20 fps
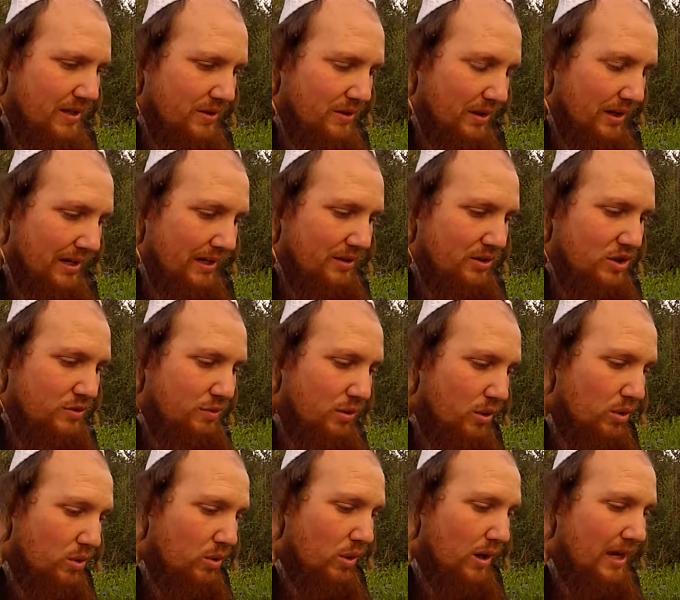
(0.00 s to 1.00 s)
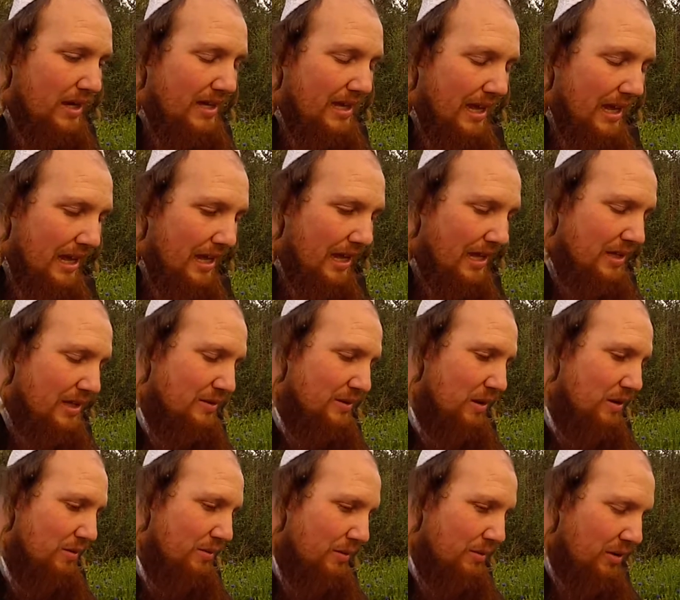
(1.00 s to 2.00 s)
Qu'Akadosh Baruch à
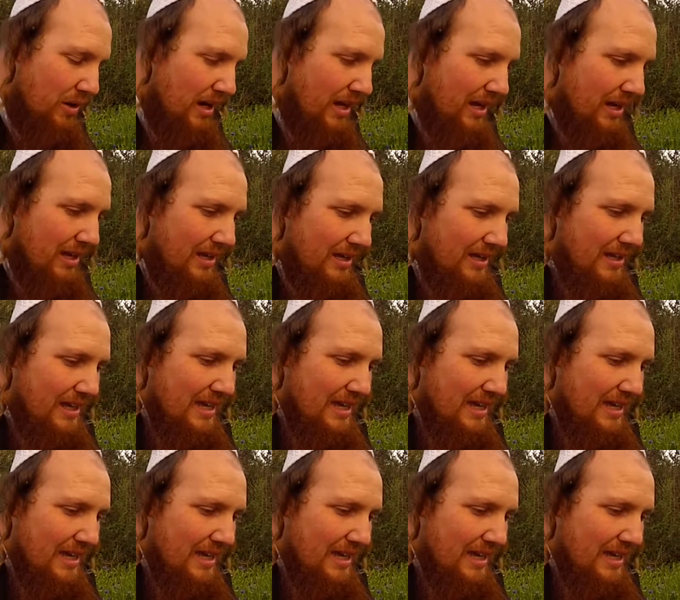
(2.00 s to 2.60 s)
ce moment-là,